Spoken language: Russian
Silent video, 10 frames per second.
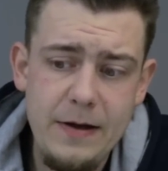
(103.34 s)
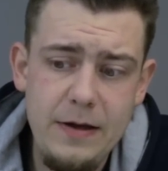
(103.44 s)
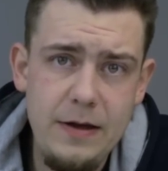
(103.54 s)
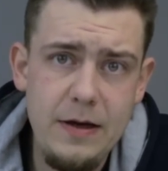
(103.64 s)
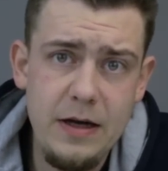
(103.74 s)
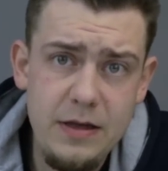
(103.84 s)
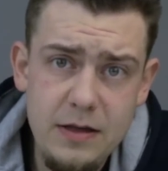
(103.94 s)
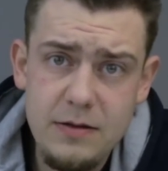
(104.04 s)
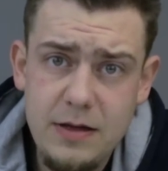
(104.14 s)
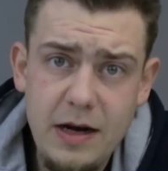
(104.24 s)
И
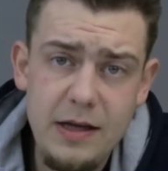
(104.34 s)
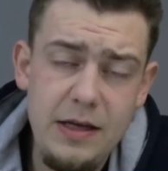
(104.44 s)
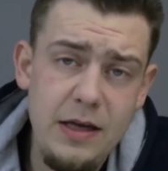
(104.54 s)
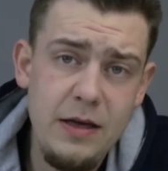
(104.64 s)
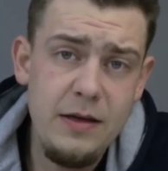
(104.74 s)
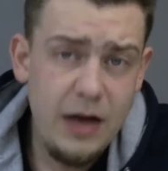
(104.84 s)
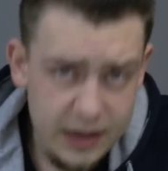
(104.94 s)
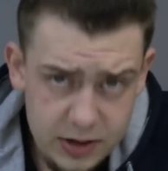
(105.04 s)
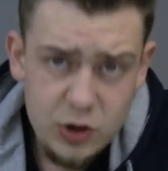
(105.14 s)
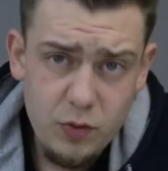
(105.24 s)
они дорогие,
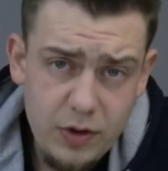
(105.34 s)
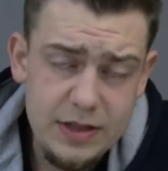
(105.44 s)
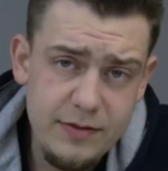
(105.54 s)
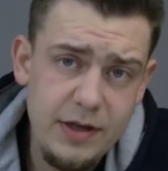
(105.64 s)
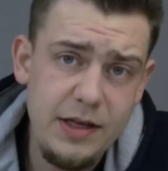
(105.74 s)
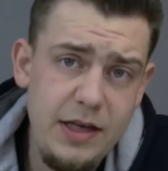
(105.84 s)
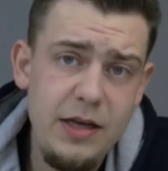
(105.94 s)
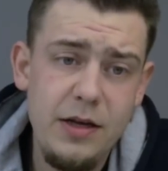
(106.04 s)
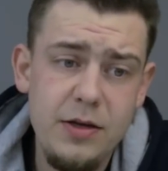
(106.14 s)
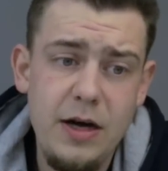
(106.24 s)
они стоят своих
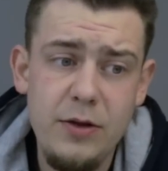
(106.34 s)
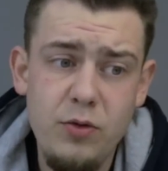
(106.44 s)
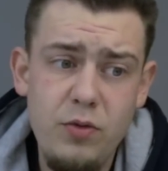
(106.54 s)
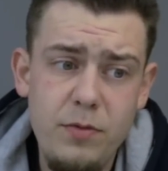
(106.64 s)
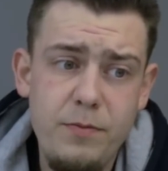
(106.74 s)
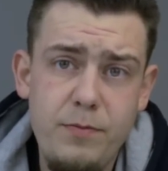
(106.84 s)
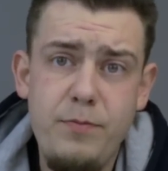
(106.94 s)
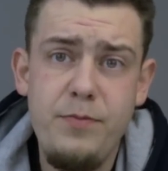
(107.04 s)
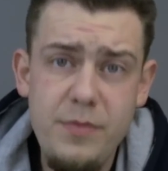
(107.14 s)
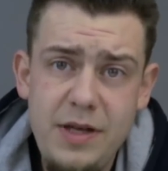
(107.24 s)
денег, да, но
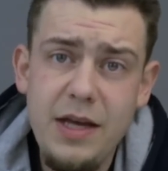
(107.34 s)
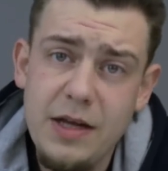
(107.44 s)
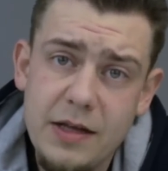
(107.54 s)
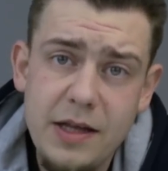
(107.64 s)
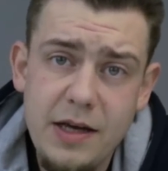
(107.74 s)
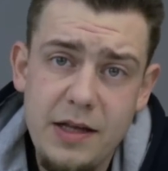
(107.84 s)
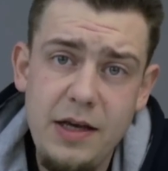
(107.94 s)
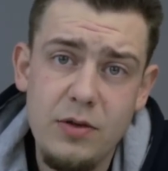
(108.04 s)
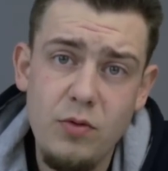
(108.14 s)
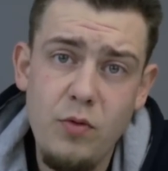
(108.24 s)
денег на них
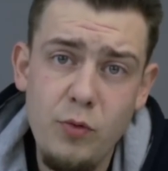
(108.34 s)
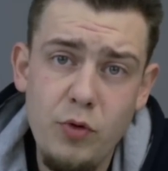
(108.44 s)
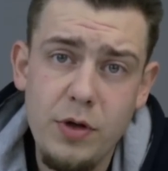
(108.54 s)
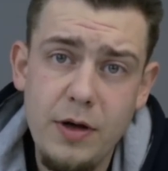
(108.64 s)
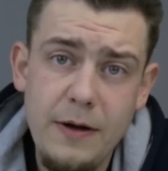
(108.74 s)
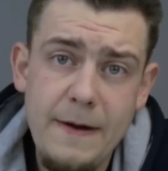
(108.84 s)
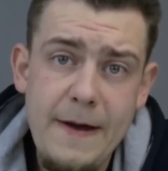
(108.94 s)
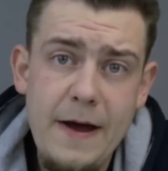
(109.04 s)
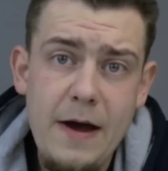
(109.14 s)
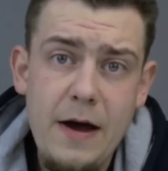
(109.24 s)
нет у многих.
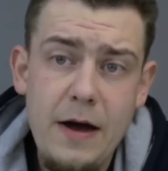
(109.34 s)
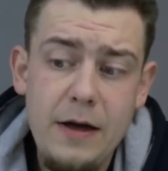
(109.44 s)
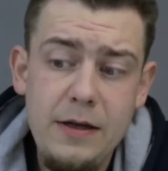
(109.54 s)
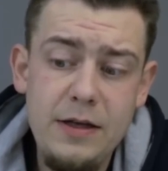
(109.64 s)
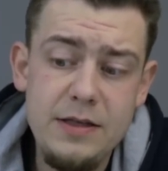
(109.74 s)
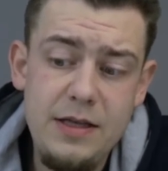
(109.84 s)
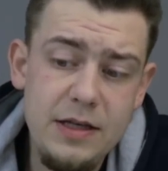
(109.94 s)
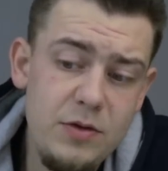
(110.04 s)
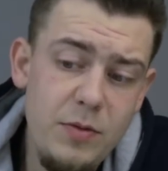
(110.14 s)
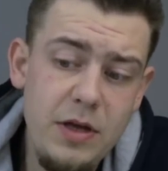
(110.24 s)
И
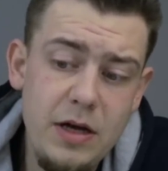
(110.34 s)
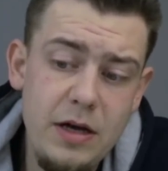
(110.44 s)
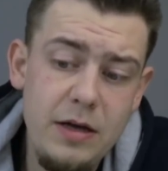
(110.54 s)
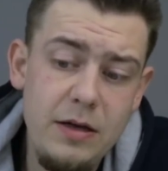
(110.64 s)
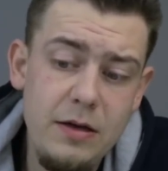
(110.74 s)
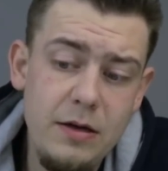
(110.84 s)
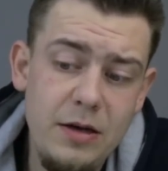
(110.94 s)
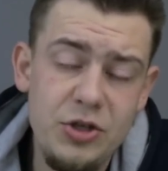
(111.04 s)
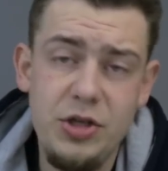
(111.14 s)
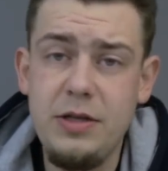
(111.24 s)
здесь у меня
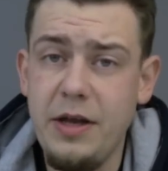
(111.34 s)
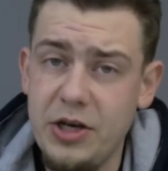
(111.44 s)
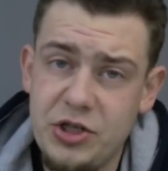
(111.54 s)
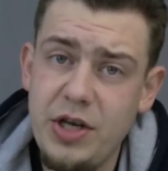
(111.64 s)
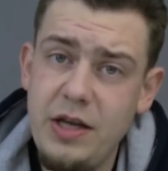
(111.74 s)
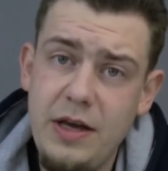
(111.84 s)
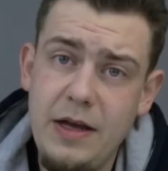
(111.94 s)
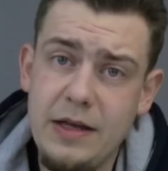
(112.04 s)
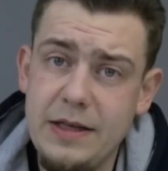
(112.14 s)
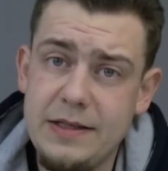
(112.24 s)
лежит решение
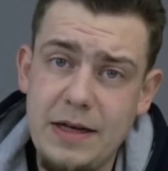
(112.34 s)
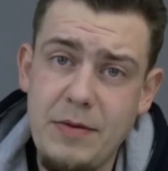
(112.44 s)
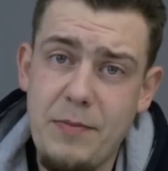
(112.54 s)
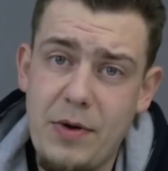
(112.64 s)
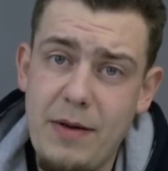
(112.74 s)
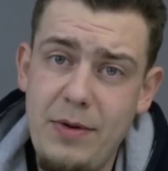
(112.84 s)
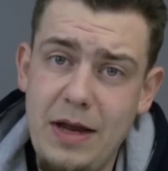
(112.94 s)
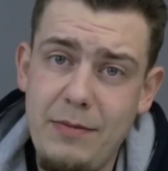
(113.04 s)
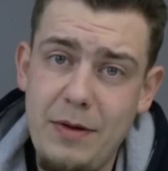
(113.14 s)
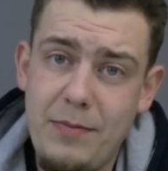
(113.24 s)
этой самой
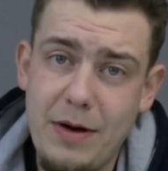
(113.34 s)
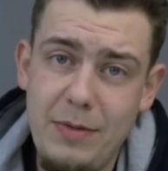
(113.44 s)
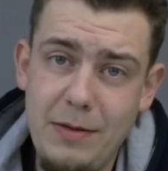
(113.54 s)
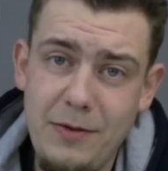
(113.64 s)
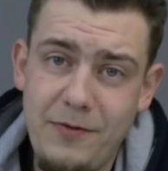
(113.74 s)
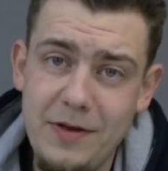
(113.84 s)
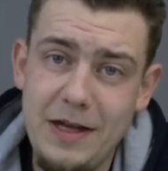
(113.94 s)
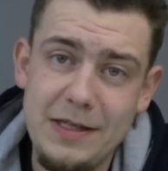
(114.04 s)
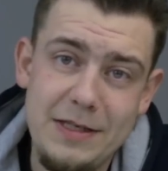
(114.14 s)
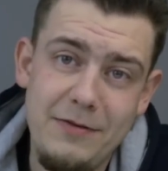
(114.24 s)
проблемы, проблемы
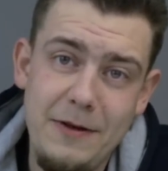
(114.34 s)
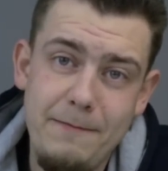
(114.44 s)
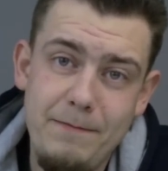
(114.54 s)
финансовой.